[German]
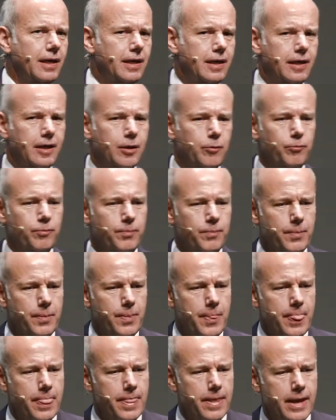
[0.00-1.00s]
Ähm,
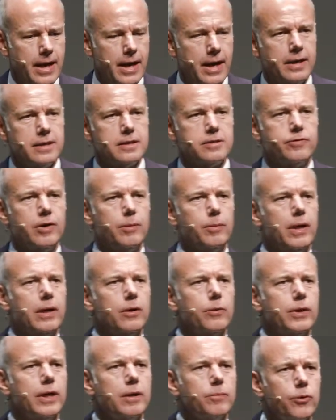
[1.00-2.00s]
Hans, wir haben lange
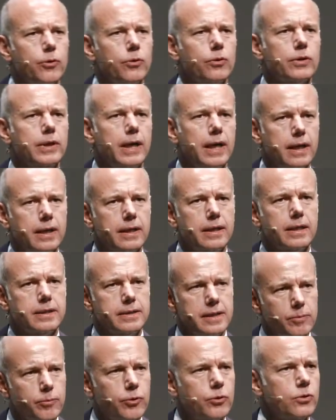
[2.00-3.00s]
über dein Produkt nachgedacht.
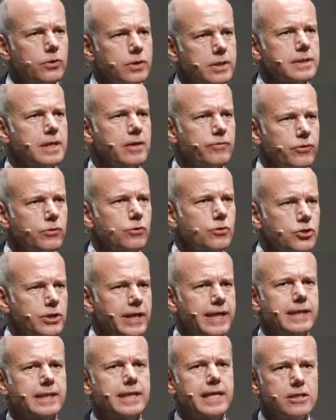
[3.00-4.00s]
Dein Produkt ist einfach nur
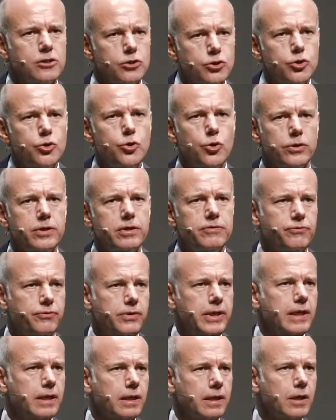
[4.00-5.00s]
schlecht. Es tötet
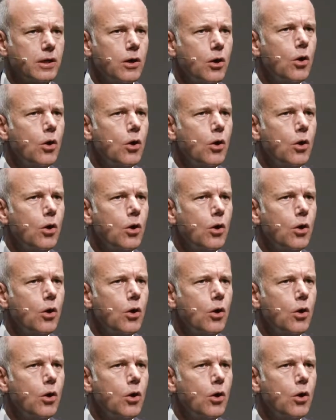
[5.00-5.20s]
Fliegen.